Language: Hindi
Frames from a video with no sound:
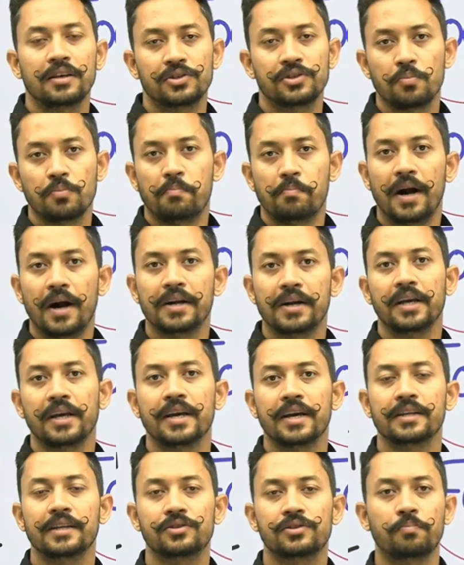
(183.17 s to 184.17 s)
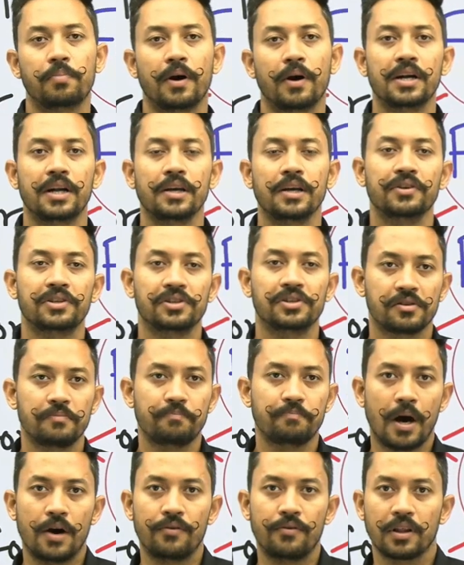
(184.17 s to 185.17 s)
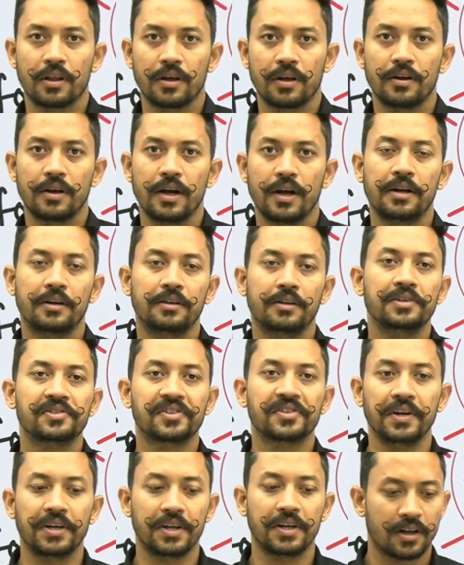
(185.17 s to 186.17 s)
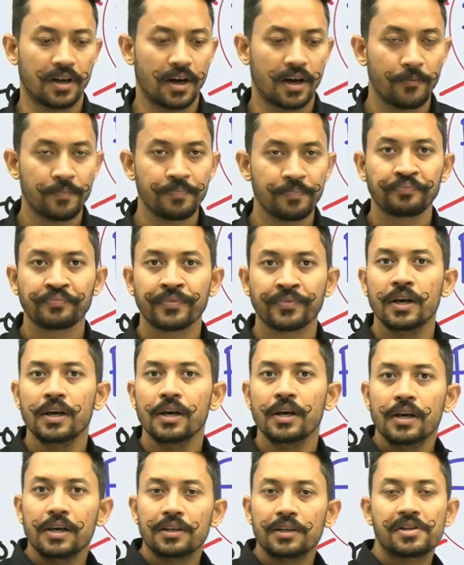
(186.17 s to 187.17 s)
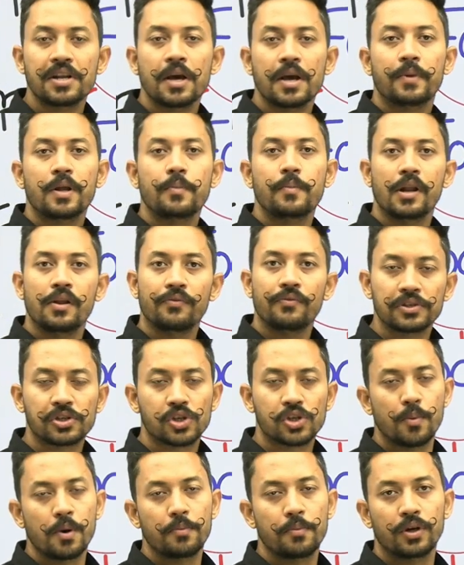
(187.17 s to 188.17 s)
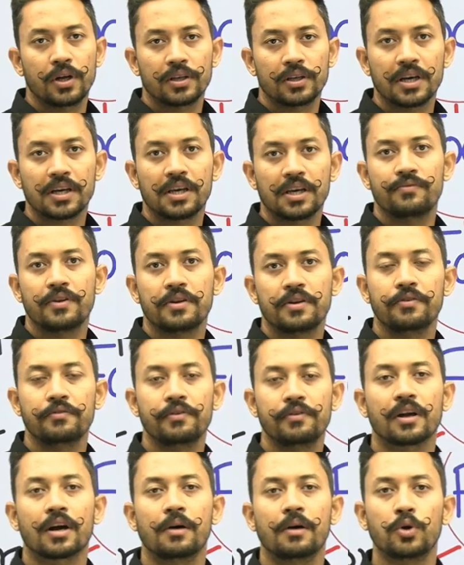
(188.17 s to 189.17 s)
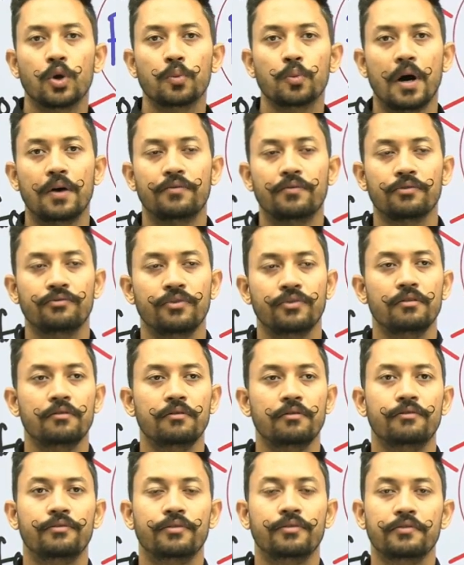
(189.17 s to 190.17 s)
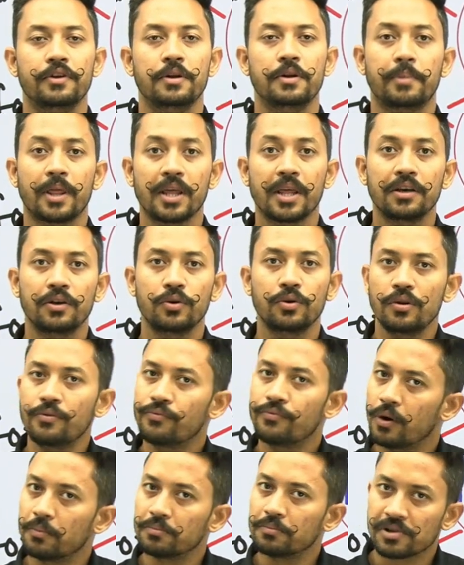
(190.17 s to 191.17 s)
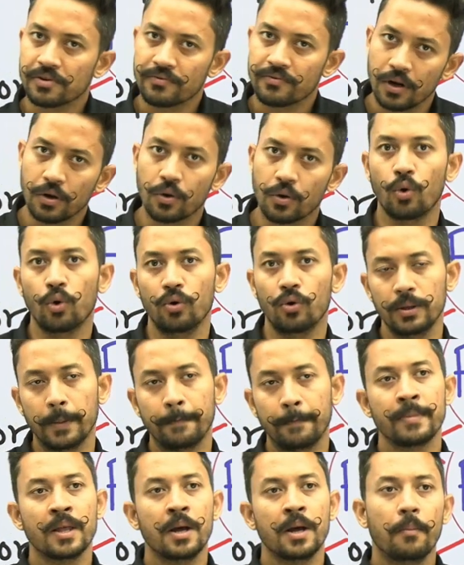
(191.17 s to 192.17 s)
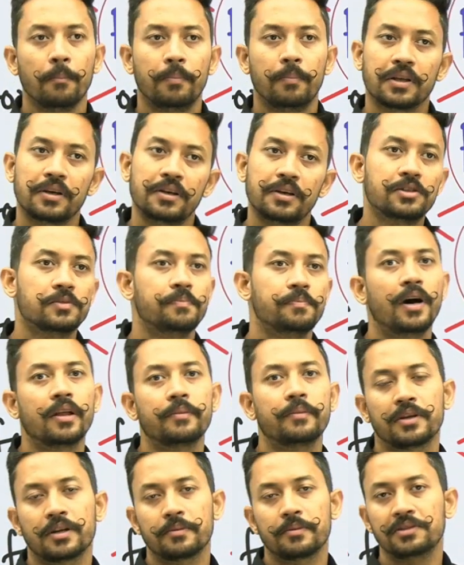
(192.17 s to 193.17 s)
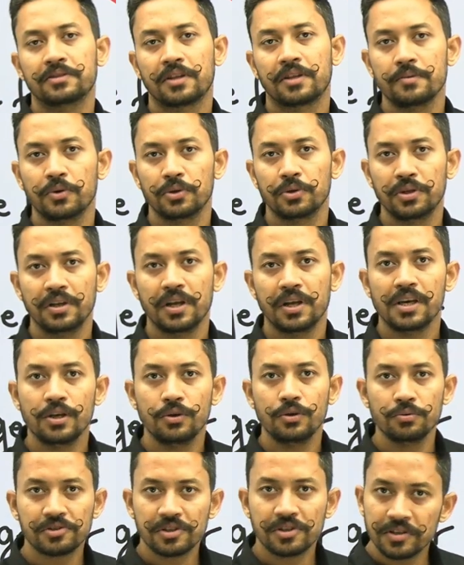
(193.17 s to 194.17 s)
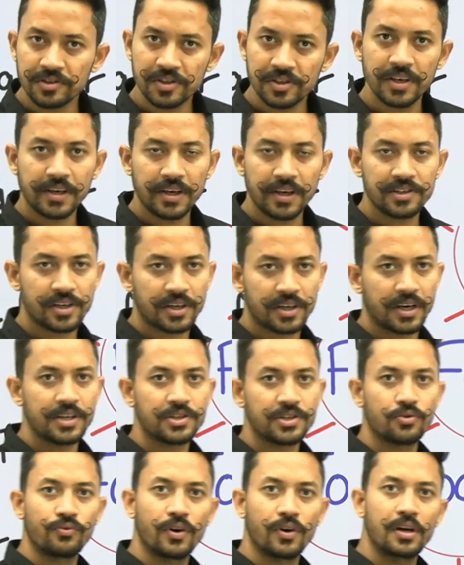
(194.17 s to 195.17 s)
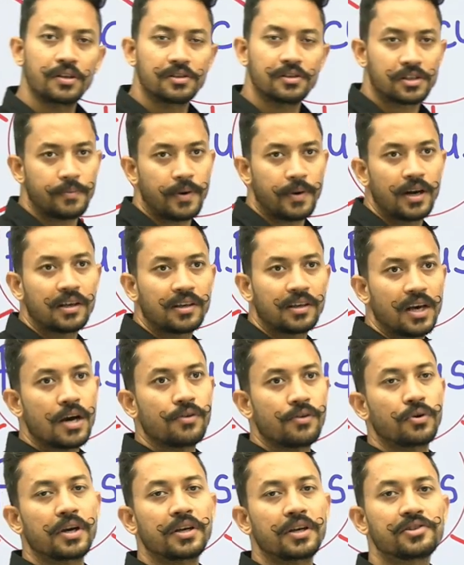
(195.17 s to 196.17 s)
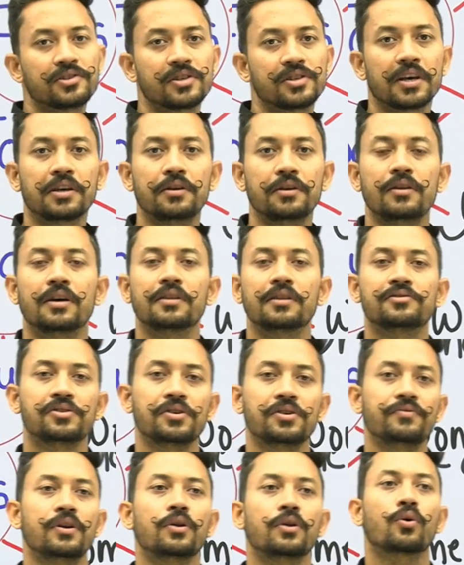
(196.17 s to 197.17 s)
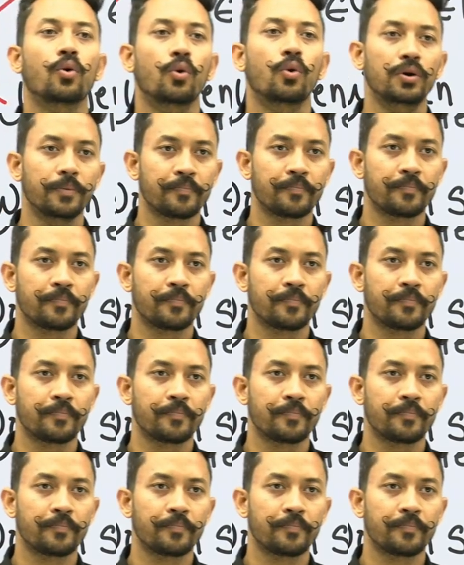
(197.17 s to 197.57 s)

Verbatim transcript: जो पार्टी है जो पार्टी विच इज़ इन पावर एट द सेंटर नाउ इसने अपने मैनिफेस्टो में बोला था कि व्हेन वी विल कम टू पावर वी विल ब्रिंग यूनिफॉर्म सिविल कोड पर इस बार प्रधानमंत्री मोदी ने यूसीसी की जगह जो वर्ड इस्तेमाल किया है वो है सेक्युलर सिविल कोड